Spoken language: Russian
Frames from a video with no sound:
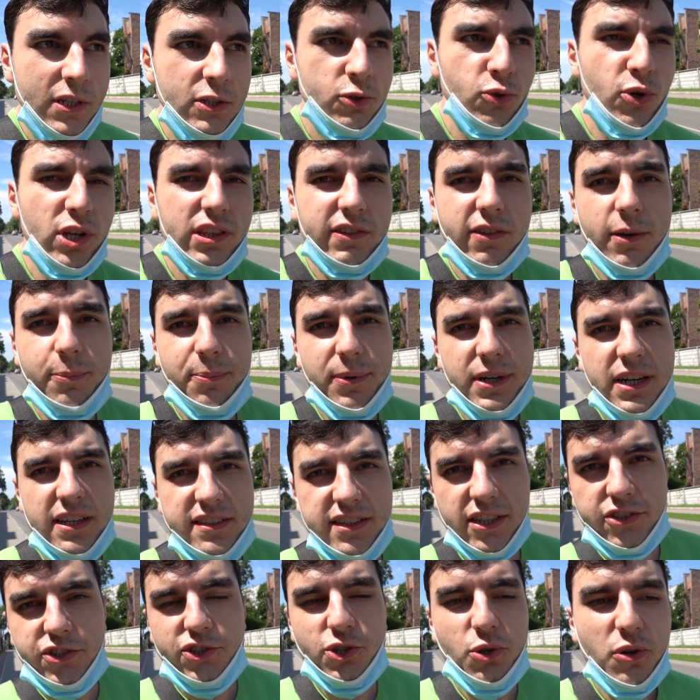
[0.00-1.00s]
до этого
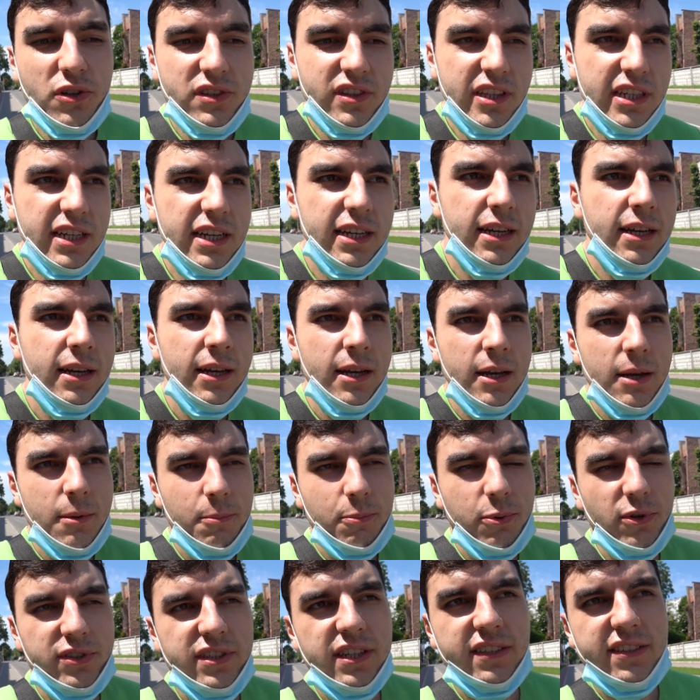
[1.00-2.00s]
были зачеты,
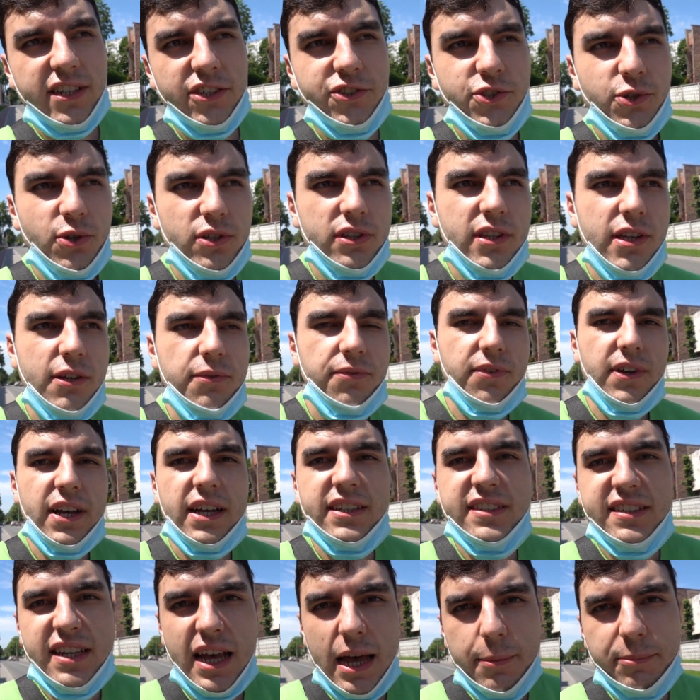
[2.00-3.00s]
после зачетов
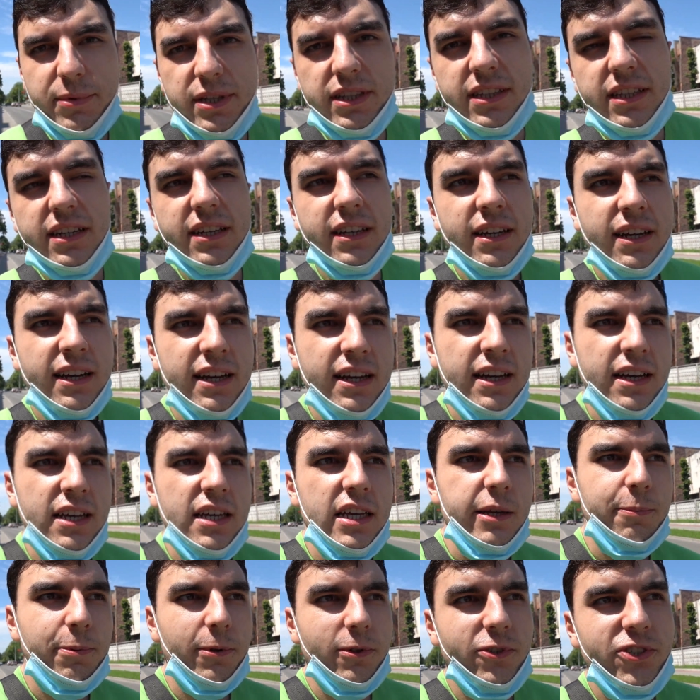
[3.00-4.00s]
экзамены,
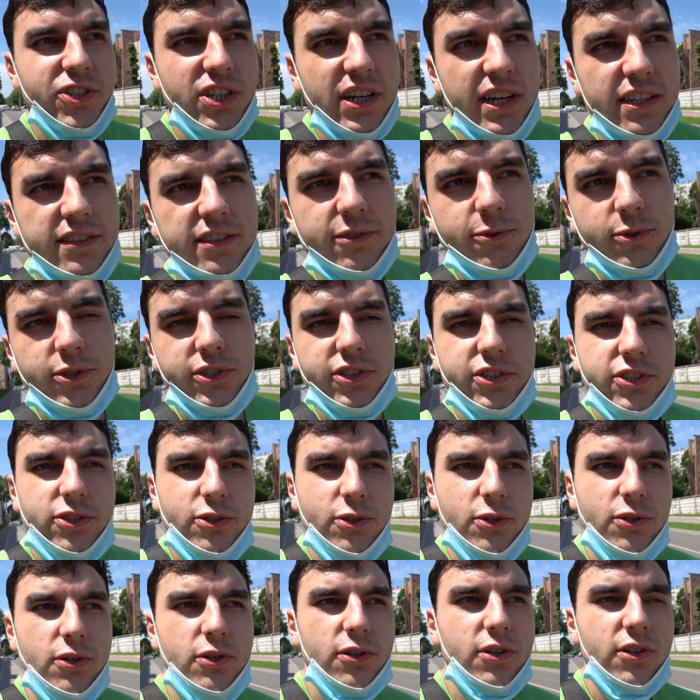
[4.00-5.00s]
и получается,
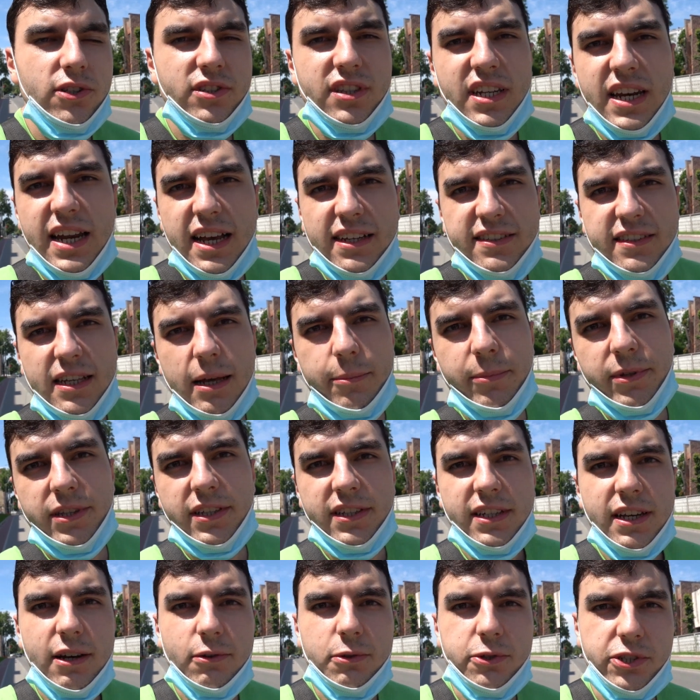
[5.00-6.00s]
что три
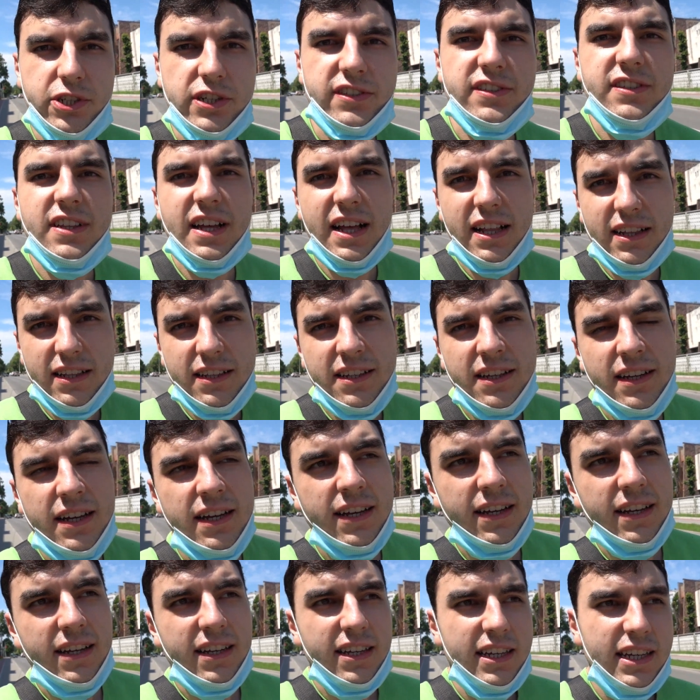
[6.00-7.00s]
экзамена я уже сдал
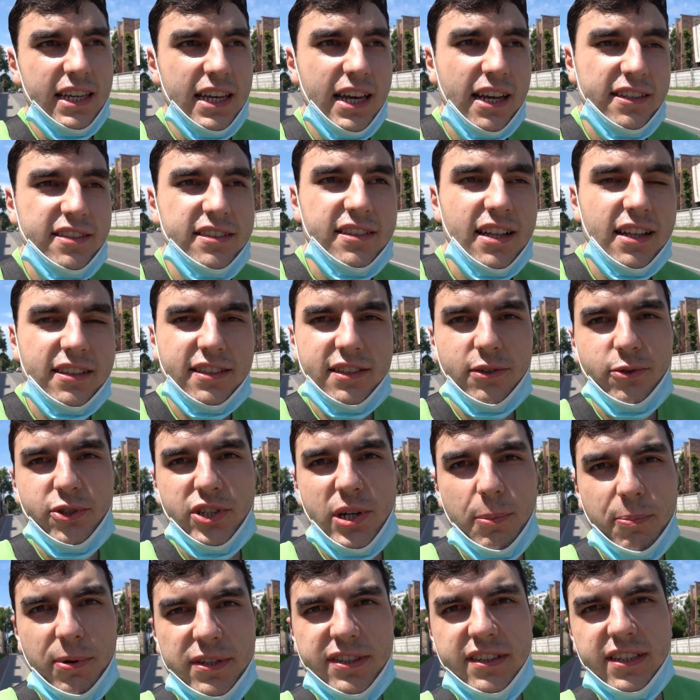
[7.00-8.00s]
и остался
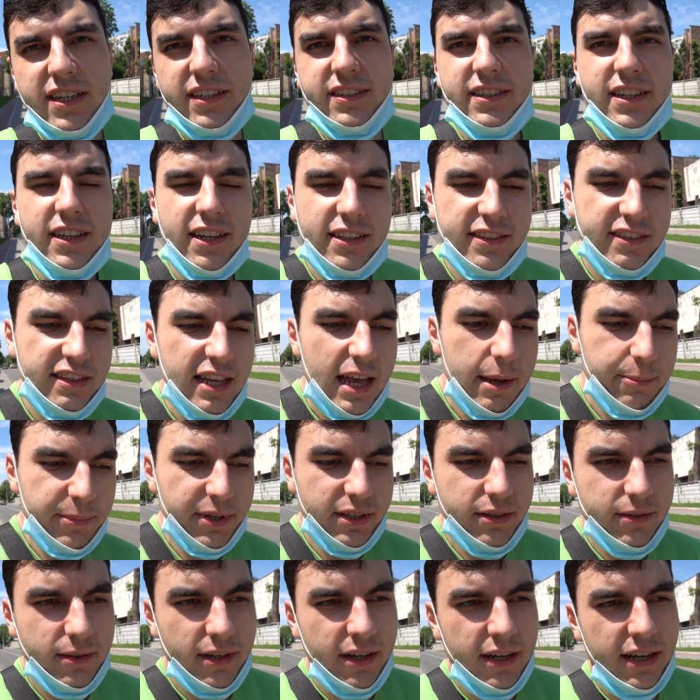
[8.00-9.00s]
уже последний
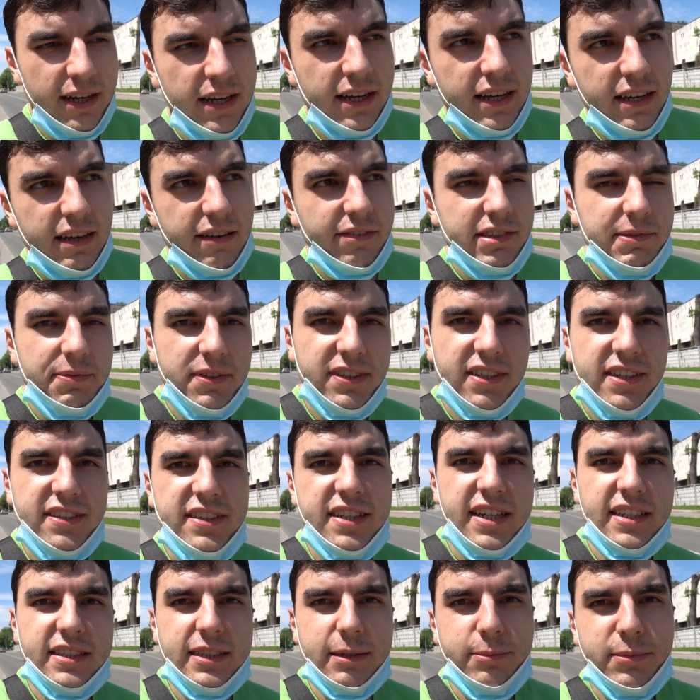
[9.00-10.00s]
экзамен. И в связи
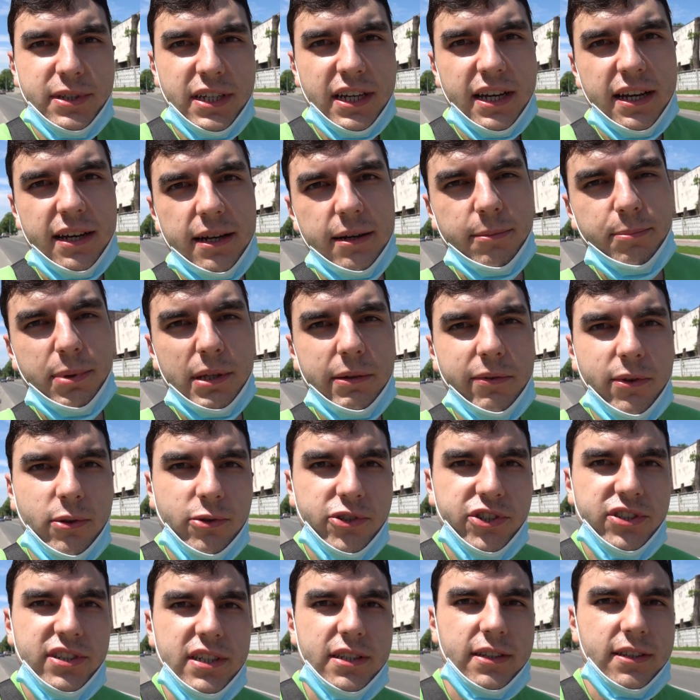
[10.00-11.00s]
с этим я был
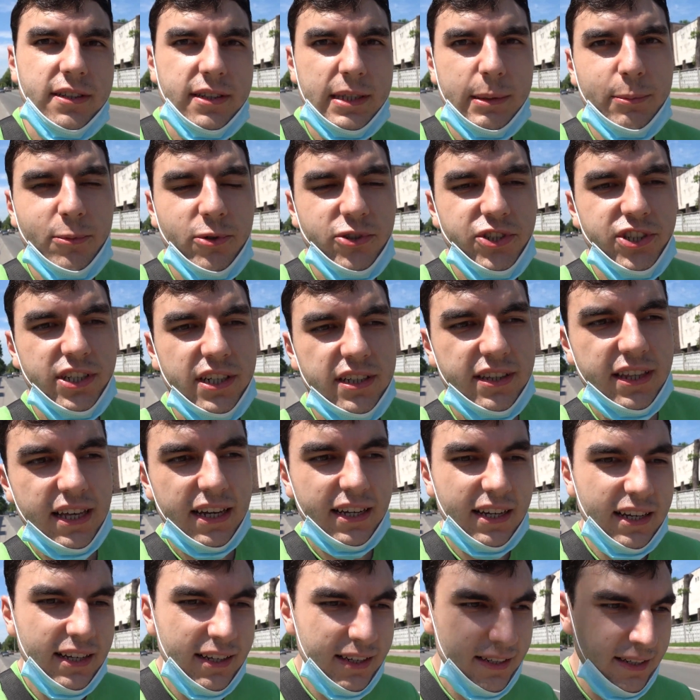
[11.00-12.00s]
вынужден немножечко
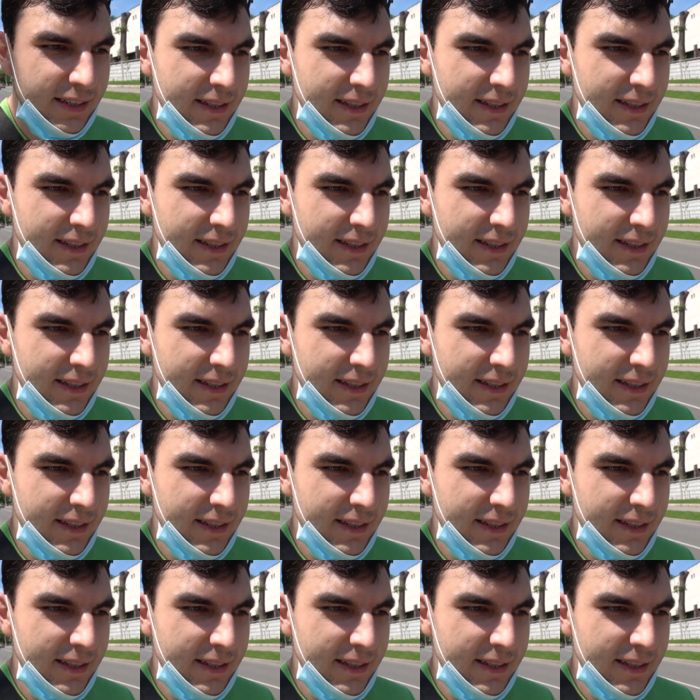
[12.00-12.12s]
так